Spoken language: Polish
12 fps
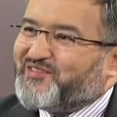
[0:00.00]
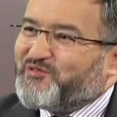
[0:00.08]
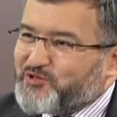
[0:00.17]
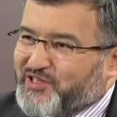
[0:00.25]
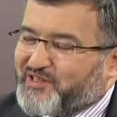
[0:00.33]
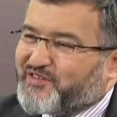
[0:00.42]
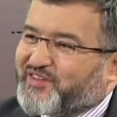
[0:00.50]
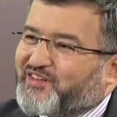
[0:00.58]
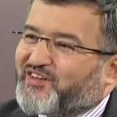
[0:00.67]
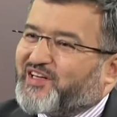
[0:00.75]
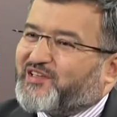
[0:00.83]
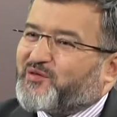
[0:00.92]
duże
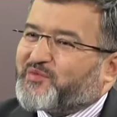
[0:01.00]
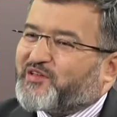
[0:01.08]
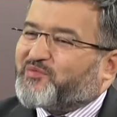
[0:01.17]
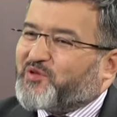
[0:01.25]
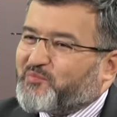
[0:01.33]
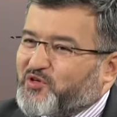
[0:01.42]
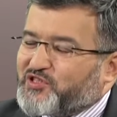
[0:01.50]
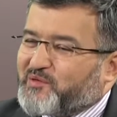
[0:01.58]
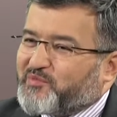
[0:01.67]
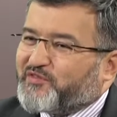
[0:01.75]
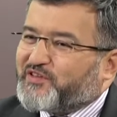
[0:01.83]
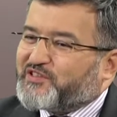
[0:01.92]
ryzyko, natomiast no można
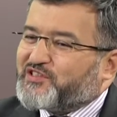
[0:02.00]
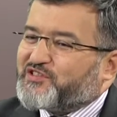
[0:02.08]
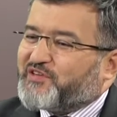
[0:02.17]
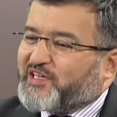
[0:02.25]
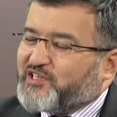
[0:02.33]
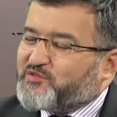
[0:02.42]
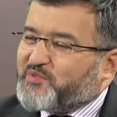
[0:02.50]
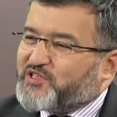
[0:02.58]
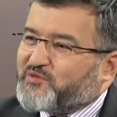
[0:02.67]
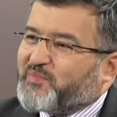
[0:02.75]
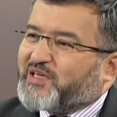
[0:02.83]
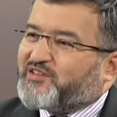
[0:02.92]
powiedzieć, że w jakiejś
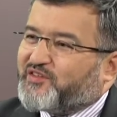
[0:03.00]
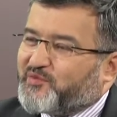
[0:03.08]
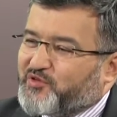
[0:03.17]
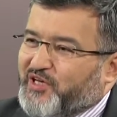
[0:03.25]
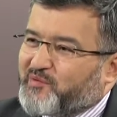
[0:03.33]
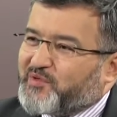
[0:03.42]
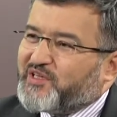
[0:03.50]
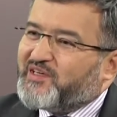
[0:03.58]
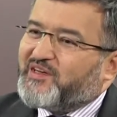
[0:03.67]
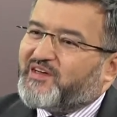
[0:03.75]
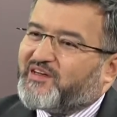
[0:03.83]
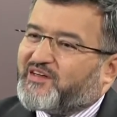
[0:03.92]
mierze partycypujemy
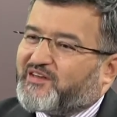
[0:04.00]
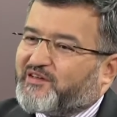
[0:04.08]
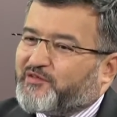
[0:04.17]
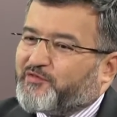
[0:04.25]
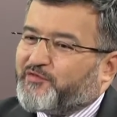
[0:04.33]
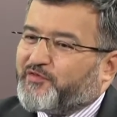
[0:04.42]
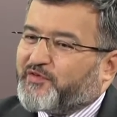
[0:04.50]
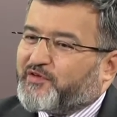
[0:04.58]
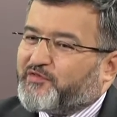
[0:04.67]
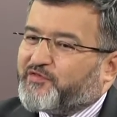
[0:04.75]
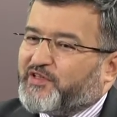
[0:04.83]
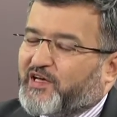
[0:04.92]
w
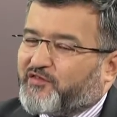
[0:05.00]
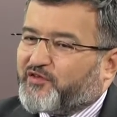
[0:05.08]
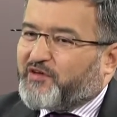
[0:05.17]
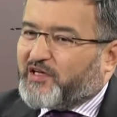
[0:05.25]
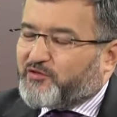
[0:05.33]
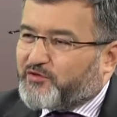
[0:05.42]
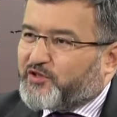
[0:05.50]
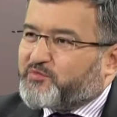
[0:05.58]
finansowaniu Y, tych